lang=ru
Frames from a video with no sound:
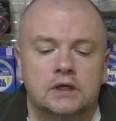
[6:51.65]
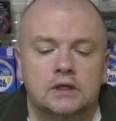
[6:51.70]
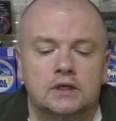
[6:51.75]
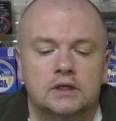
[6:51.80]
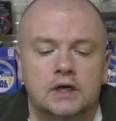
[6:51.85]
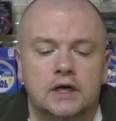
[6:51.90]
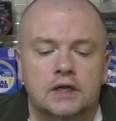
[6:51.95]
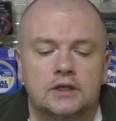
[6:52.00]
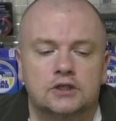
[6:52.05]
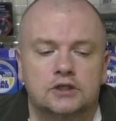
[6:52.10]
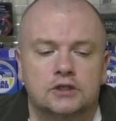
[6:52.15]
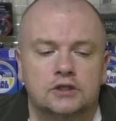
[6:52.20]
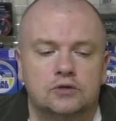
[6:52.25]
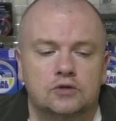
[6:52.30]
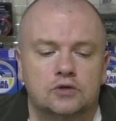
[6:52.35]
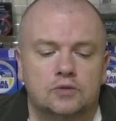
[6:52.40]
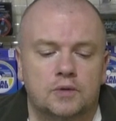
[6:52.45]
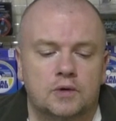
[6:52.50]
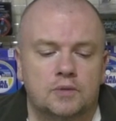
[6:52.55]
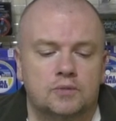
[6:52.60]
Дальше
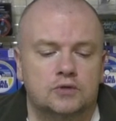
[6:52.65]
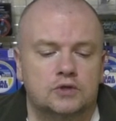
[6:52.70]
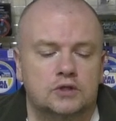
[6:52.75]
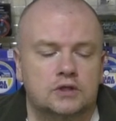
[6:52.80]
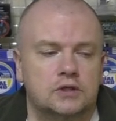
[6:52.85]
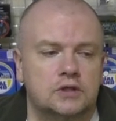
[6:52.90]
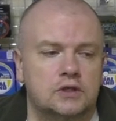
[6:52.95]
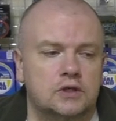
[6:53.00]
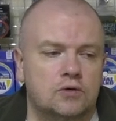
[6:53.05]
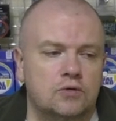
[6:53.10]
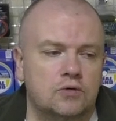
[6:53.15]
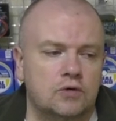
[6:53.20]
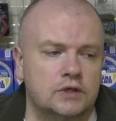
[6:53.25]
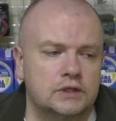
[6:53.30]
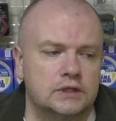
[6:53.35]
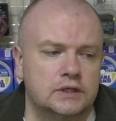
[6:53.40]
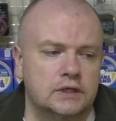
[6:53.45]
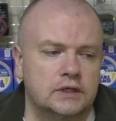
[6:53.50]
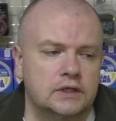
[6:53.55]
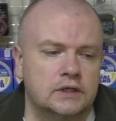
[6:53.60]
идут пропускные
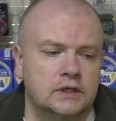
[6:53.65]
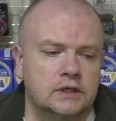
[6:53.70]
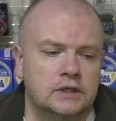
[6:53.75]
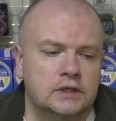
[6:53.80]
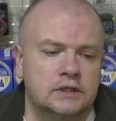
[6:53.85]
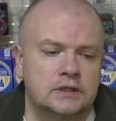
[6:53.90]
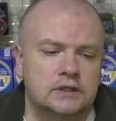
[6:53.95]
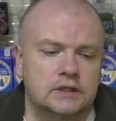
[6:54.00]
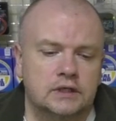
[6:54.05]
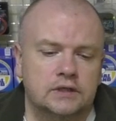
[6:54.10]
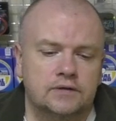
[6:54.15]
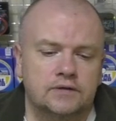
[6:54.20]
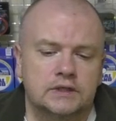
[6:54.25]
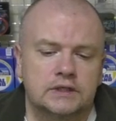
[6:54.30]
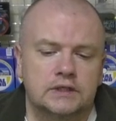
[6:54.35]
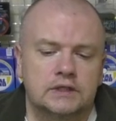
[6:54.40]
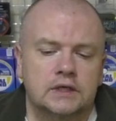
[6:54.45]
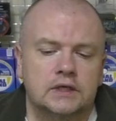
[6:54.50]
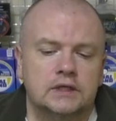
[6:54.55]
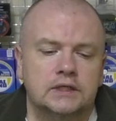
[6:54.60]
кольца,
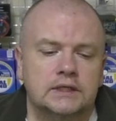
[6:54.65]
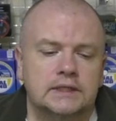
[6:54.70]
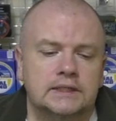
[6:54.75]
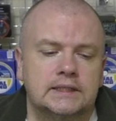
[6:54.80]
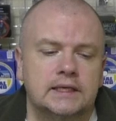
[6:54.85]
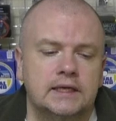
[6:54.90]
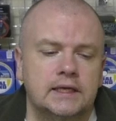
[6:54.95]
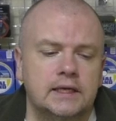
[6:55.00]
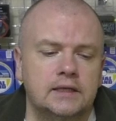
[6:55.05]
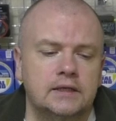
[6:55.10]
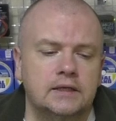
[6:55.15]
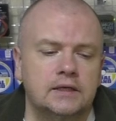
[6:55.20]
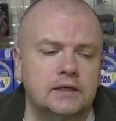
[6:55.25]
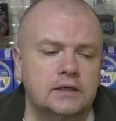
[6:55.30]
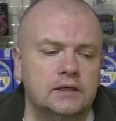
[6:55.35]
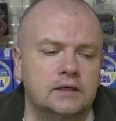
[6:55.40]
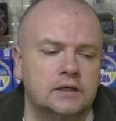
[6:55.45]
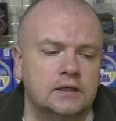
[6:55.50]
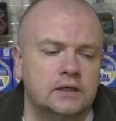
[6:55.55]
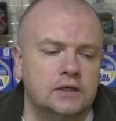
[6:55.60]
соответственно, они
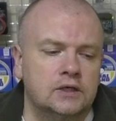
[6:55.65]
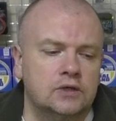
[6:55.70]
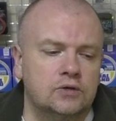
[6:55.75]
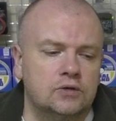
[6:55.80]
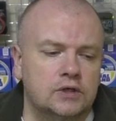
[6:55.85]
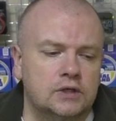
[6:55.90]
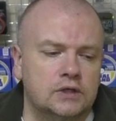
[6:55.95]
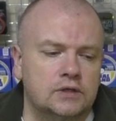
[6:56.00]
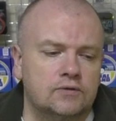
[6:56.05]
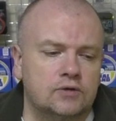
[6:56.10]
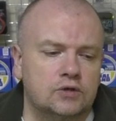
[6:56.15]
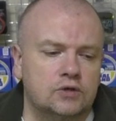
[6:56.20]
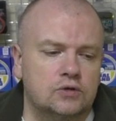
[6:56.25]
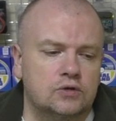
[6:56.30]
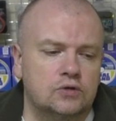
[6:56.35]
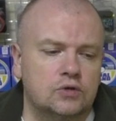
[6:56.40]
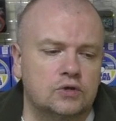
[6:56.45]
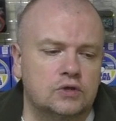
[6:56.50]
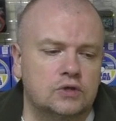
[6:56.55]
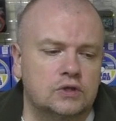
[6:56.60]
средние, но это
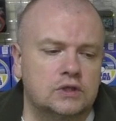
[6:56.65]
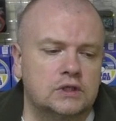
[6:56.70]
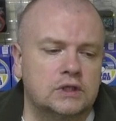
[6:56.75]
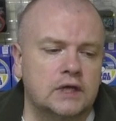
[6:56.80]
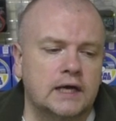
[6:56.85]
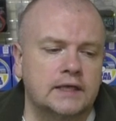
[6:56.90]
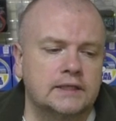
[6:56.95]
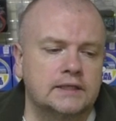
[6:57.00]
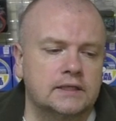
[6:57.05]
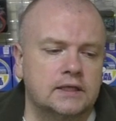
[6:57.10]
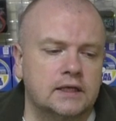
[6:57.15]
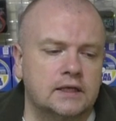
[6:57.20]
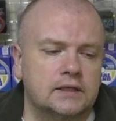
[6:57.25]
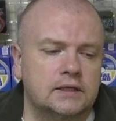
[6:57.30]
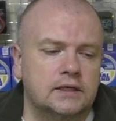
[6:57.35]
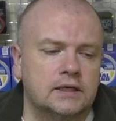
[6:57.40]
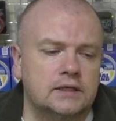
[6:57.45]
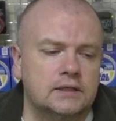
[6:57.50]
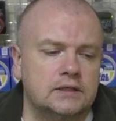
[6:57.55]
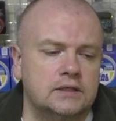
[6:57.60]
вот тот, та
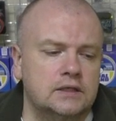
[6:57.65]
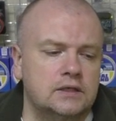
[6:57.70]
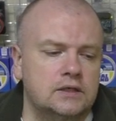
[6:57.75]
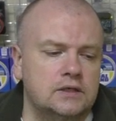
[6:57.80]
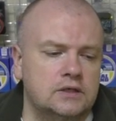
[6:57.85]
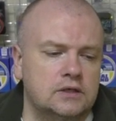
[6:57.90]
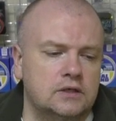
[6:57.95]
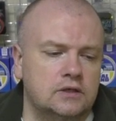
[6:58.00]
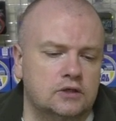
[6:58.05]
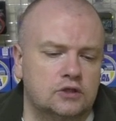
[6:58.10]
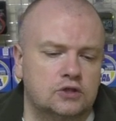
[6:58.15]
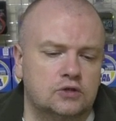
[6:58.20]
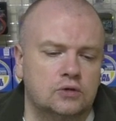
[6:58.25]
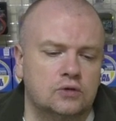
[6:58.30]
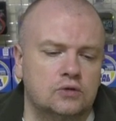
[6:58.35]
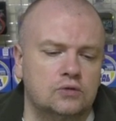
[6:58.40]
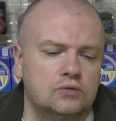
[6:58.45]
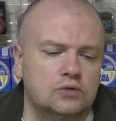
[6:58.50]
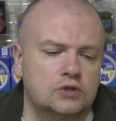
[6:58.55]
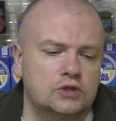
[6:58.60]
золотая середина,
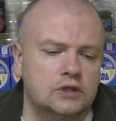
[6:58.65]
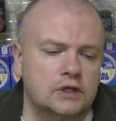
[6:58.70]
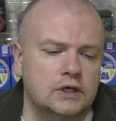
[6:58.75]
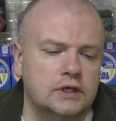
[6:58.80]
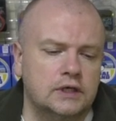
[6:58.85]
что нужно.